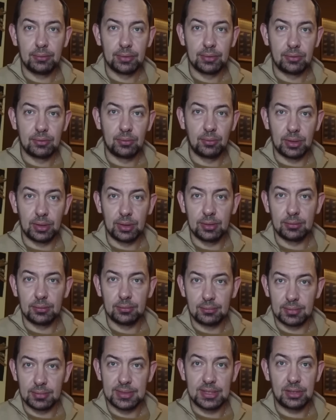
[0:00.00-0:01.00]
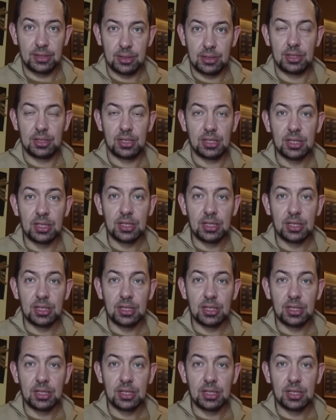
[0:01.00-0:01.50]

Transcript: чтобы защитить